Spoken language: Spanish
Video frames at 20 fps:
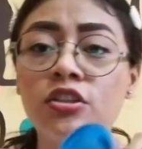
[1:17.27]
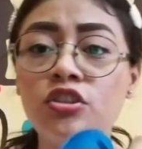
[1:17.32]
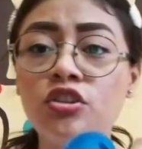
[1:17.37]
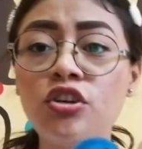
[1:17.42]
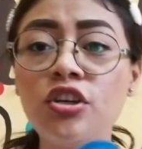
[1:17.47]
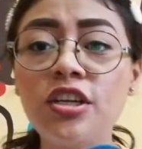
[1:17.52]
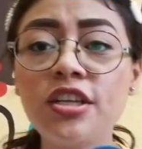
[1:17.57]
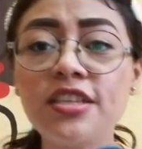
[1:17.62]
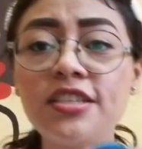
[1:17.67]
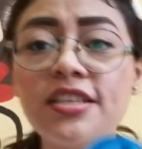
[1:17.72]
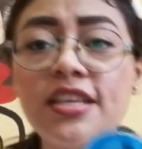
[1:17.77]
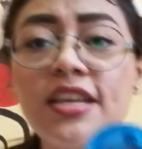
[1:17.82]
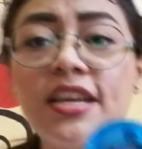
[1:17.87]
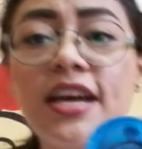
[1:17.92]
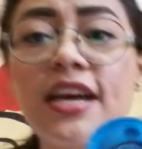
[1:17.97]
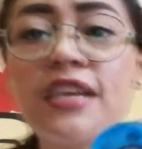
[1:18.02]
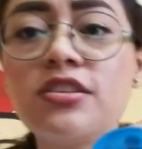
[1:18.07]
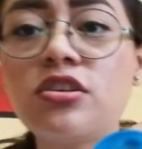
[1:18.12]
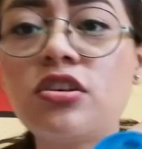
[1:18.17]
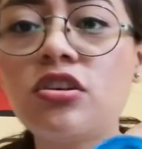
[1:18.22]
Yo en este
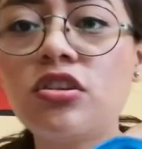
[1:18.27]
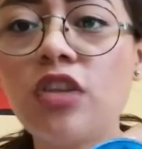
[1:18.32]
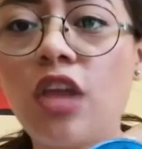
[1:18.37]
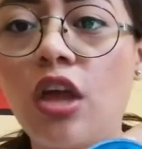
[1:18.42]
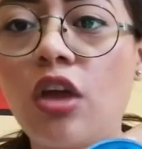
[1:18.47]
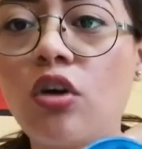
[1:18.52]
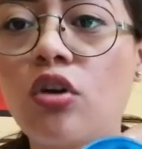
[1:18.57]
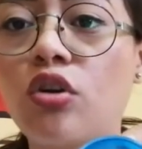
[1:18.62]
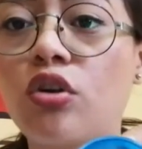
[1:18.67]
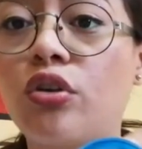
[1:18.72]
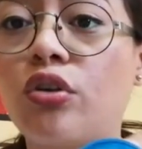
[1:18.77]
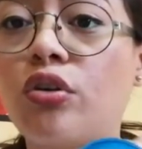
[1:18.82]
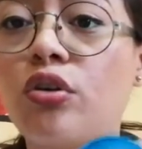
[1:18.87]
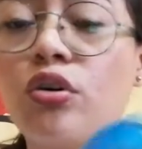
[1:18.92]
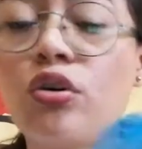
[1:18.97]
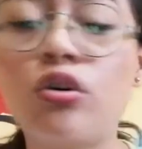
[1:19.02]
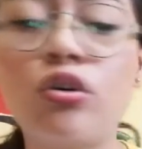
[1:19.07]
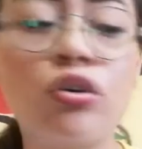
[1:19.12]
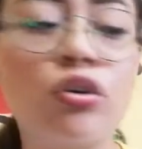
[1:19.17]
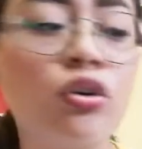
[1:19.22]
caso tengo
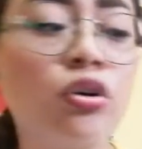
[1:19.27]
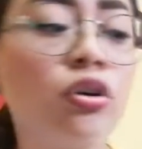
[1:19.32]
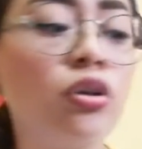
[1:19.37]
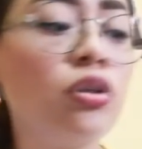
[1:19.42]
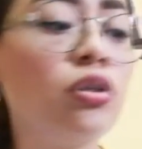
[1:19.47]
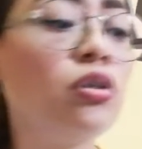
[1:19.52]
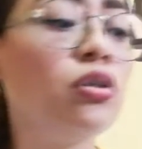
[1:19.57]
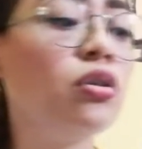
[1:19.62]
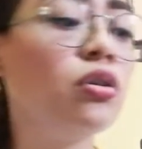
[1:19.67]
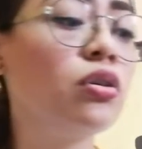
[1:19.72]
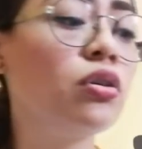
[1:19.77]
rojo,